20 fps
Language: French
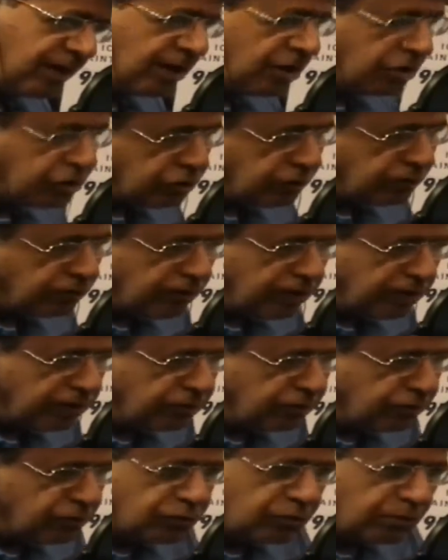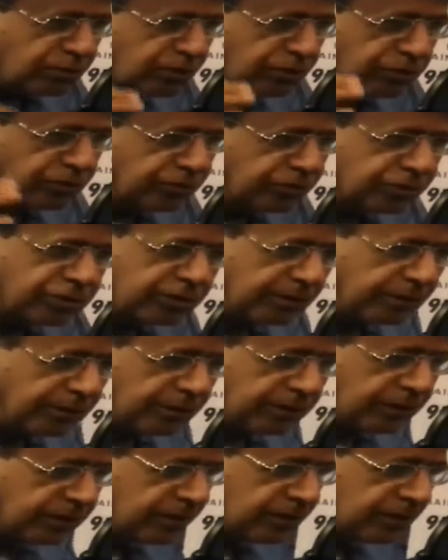C'est vrai, nous ne sommes pas de notre
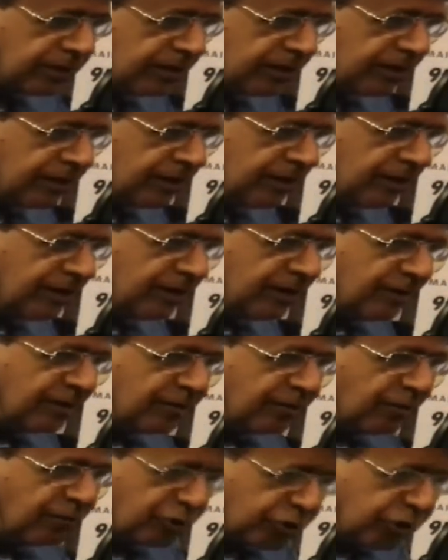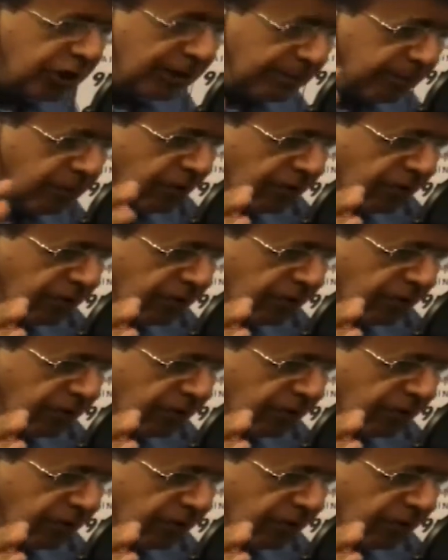époque. De votre époque,